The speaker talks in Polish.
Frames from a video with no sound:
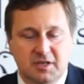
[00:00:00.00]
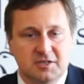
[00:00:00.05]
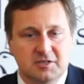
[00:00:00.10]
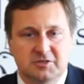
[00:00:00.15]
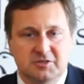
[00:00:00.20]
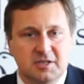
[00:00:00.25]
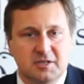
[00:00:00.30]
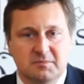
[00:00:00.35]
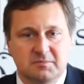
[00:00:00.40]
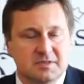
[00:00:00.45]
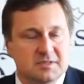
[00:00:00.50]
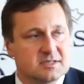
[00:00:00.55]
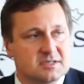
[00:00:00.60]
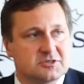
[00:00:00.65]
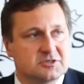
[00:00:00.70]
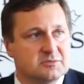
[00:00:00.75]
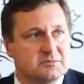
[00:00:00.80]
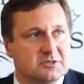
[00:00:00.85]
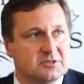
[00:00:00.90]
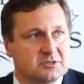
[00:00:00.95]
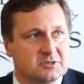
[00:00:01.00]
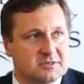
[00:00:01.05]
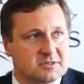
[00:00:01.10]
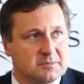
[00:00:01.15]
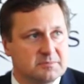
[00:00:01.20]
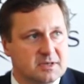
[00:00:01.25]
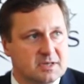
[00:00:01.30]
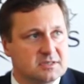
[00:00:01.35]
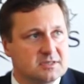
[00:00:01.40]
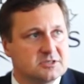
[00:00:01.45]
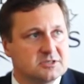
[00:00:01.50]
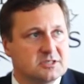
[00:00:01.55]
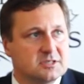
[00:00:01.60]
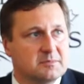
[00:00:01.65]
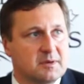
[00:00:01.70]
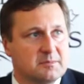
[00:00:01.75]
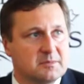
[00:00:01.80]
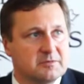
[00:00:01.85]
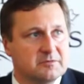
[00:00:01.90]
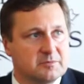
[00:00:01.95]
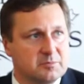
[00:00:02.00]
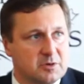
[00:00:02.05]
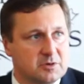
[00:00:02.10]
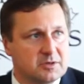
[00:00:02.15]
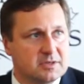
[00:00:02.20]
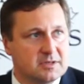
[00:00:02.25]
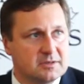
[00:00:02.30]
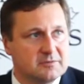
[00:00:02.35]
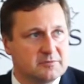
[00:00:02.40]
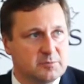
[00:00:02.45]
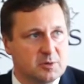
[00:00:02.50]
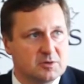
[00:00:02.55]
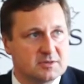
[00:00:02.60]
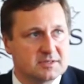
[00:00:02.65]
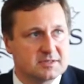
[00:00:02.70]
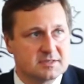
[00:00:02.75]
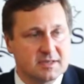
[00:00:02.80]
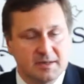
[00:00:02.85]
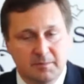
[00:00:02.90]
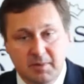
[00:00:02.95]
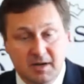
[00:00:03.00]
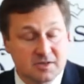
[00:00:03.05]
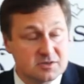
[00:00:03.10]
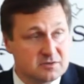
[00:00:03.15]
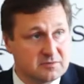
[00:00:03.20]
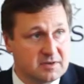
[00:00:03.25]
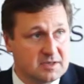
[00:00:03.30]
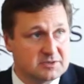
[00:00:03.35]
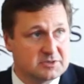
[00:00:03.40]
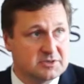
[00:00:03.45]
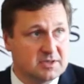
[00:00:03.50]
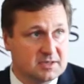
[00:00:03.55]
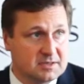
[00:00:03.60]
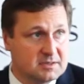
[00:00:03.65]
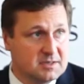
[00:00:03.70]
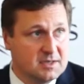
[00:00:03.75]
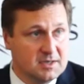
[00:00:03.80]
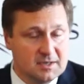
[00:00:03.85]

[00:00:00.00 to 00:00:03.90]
Jeżeli my za trzy miesiące praktycznie mamy wybory w Polsce, bardzo ważne,